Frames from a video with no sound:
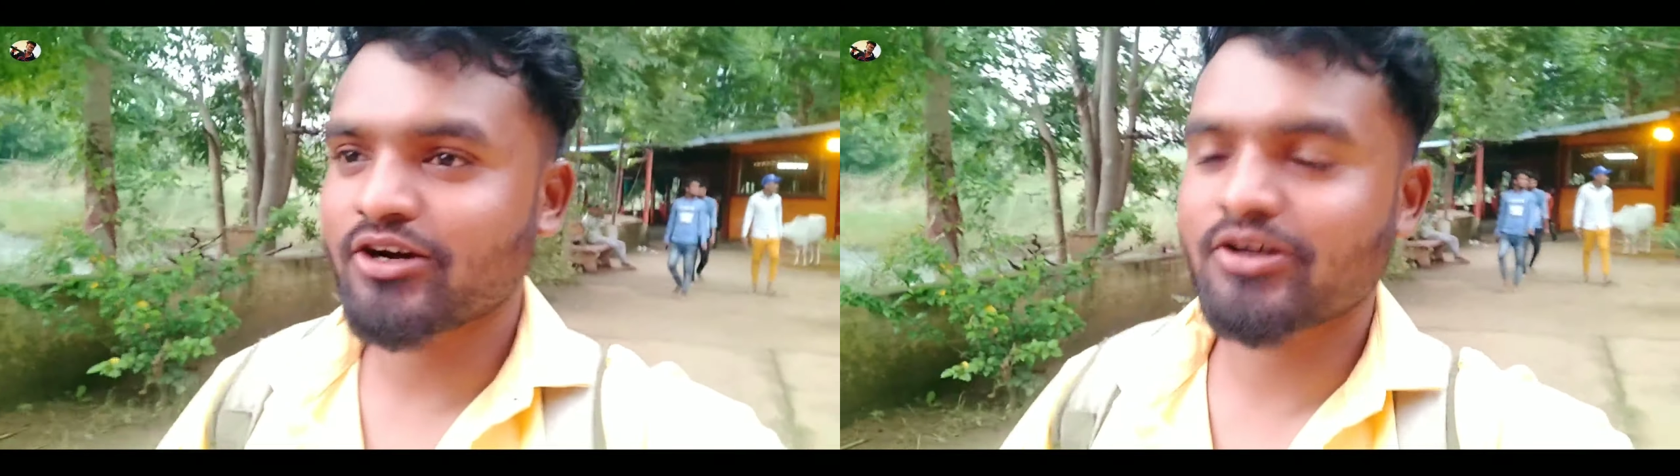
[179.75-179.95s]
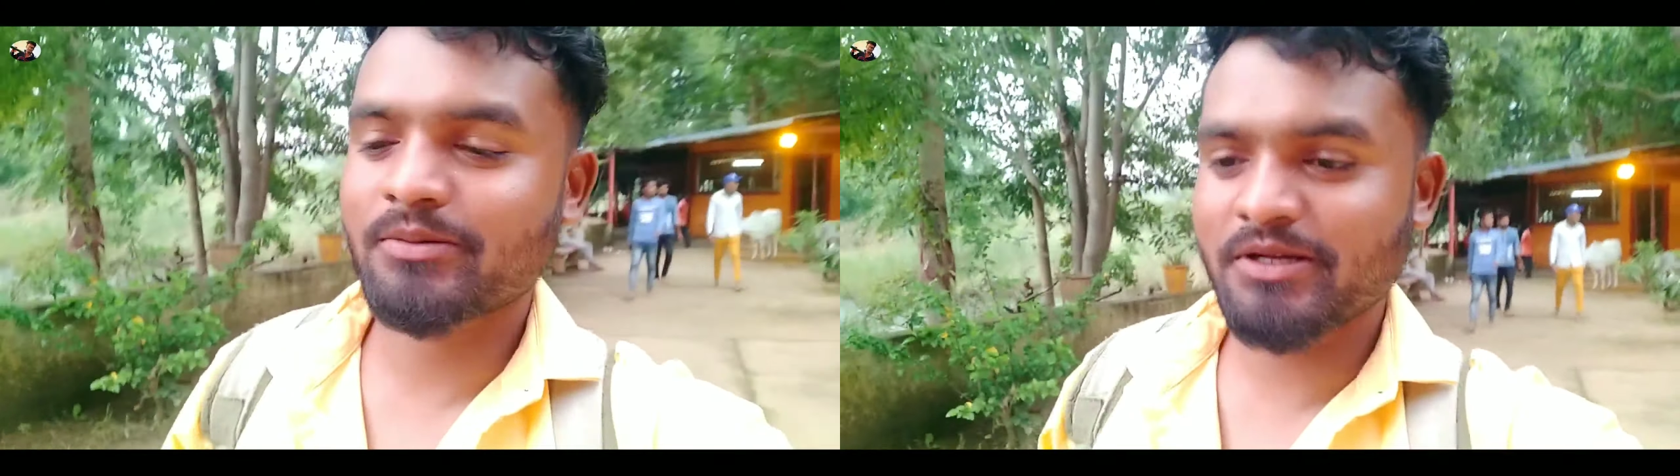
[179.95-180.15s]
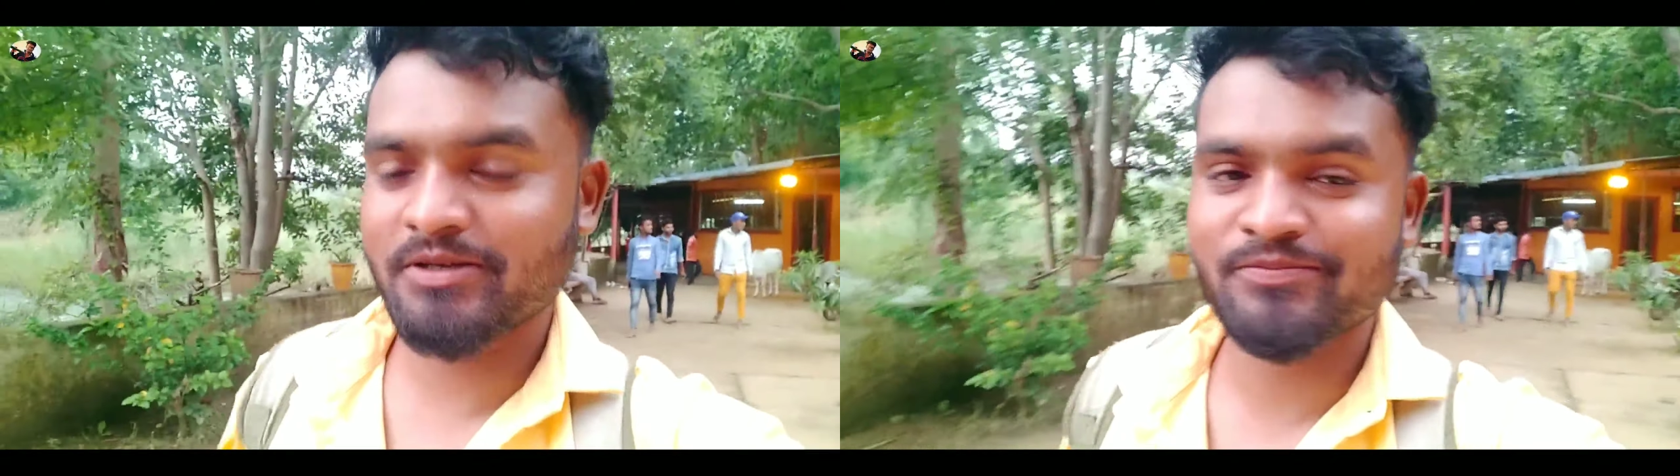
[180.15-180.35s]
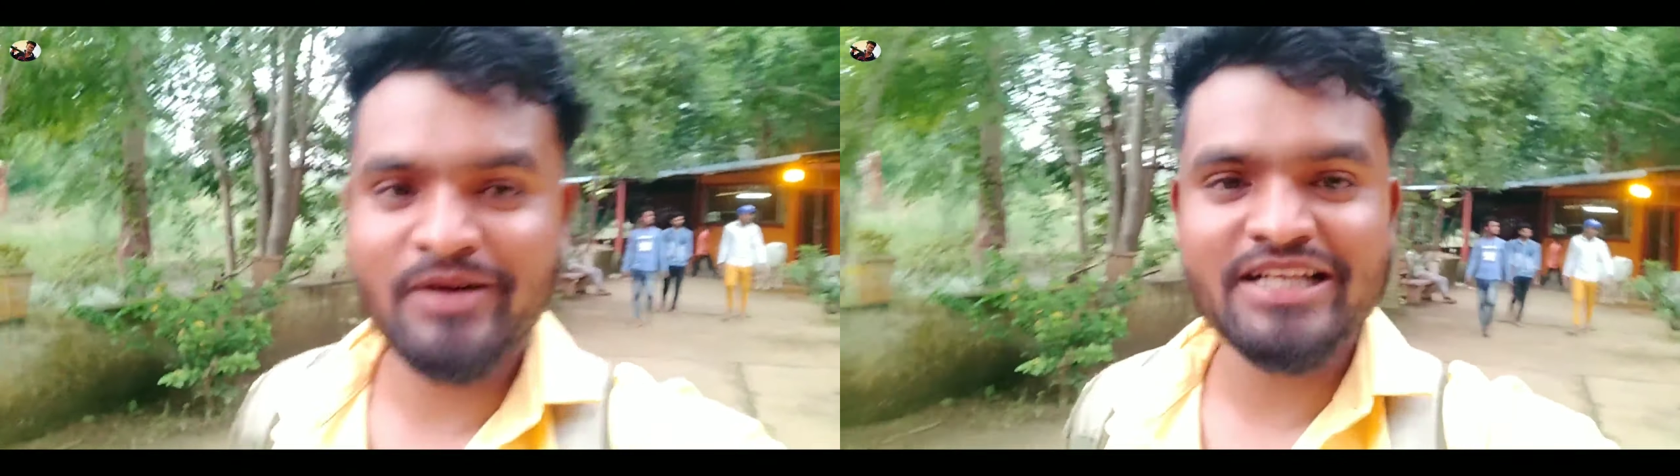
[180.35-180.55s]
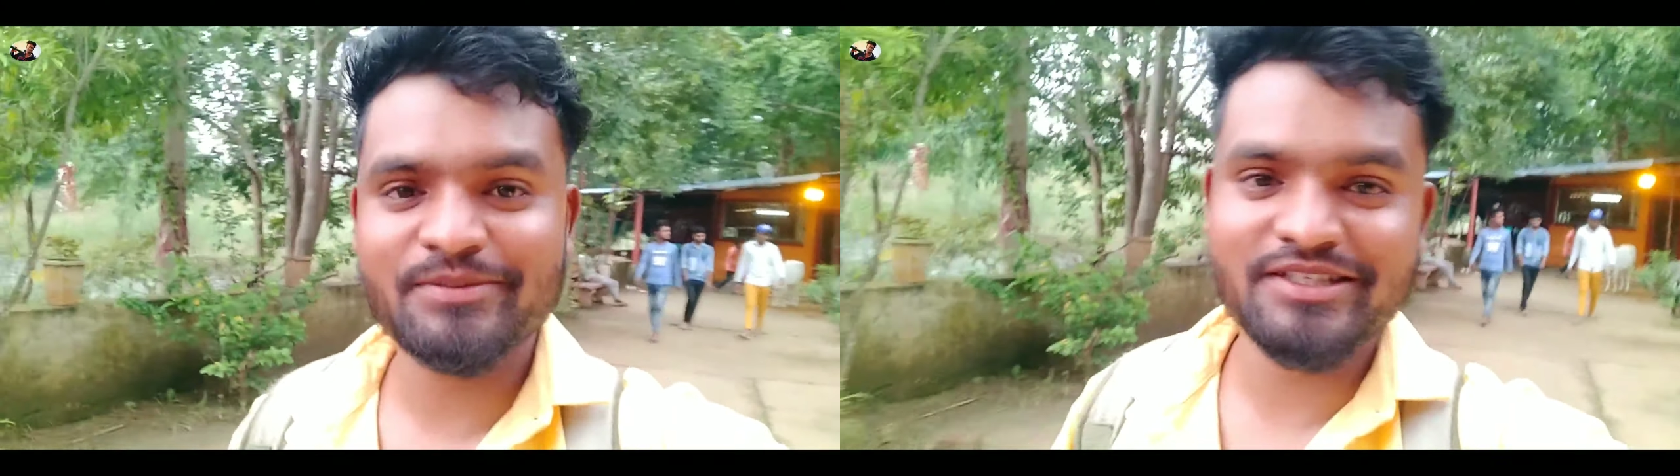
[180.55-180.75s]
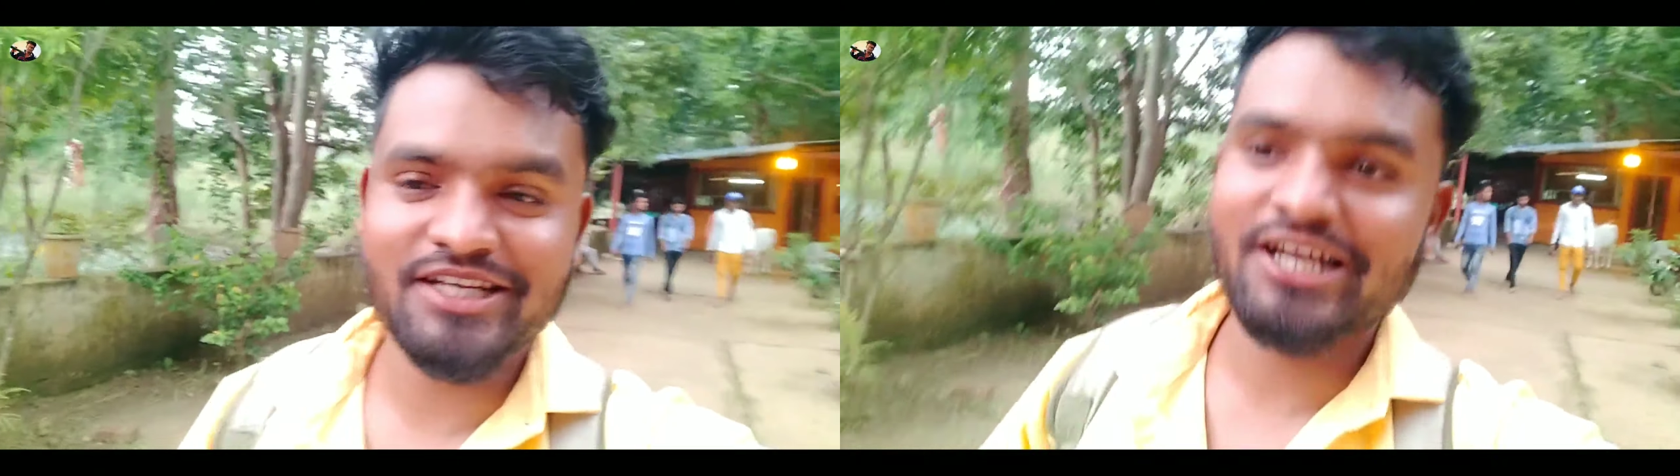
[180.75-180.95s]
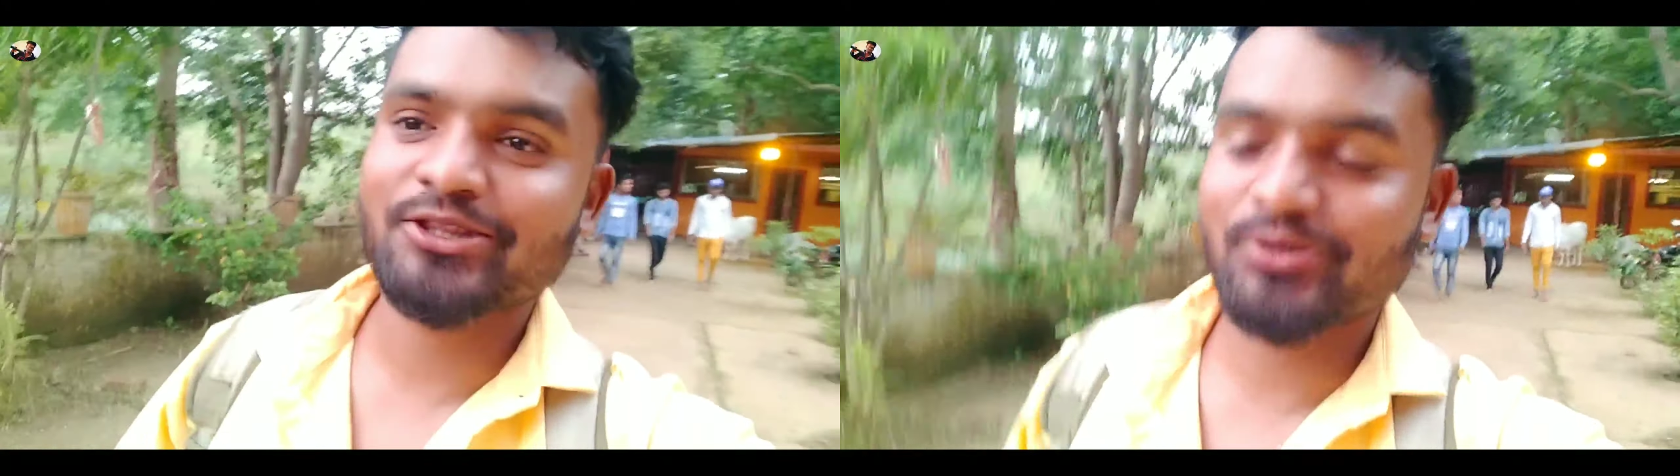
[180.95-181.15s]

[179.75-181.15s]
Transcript: और अभी पाँच बज गया है